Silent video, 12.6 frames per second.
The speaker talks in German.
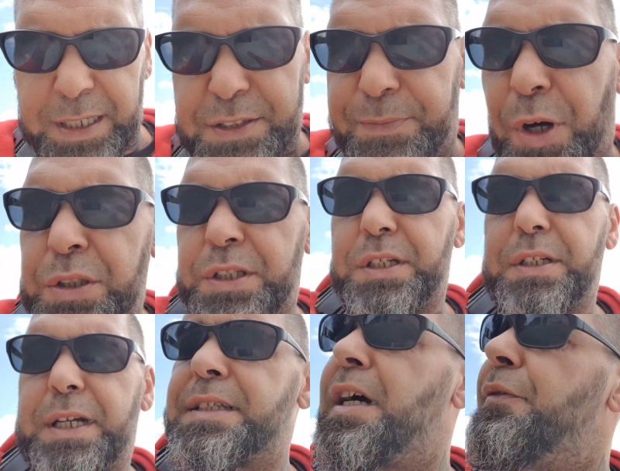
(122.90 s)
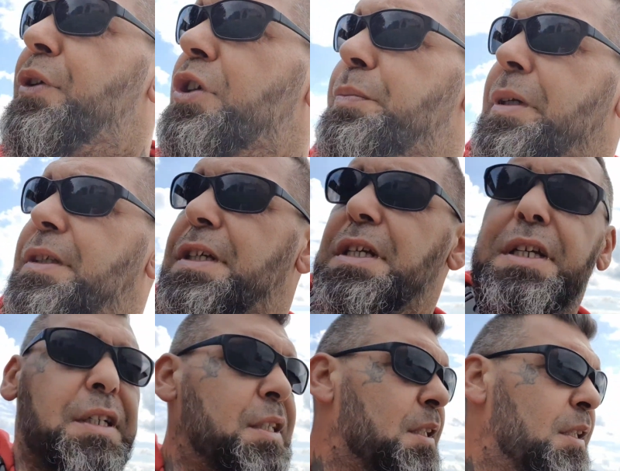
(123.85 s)
geht's wandern, geht's einfach
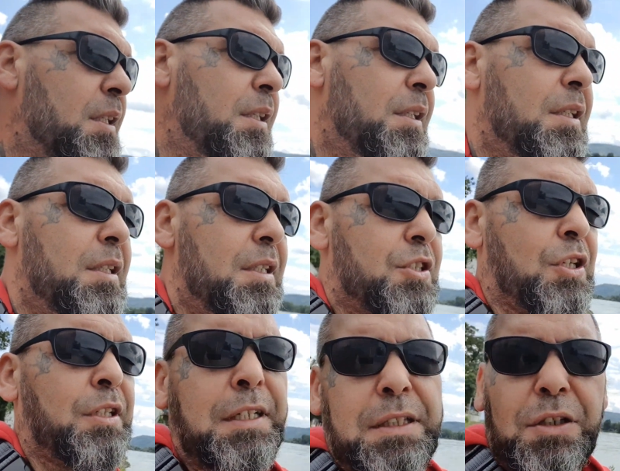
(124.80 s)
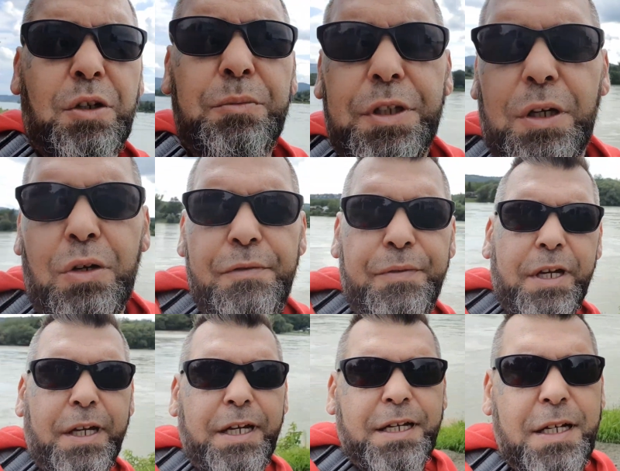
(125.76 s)
spazieren. Schau, da hinten kommt die
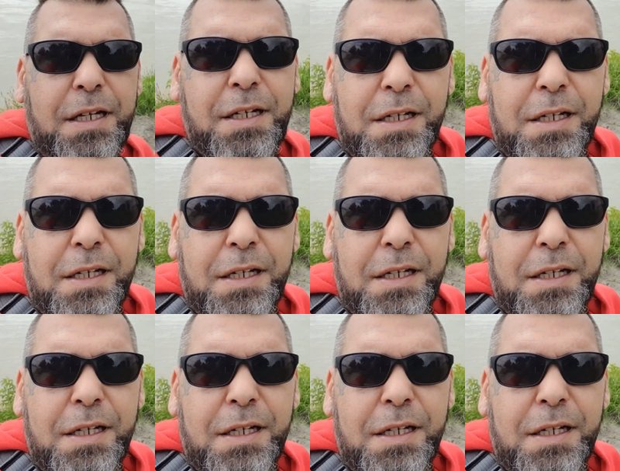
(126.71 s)
Rollfähre.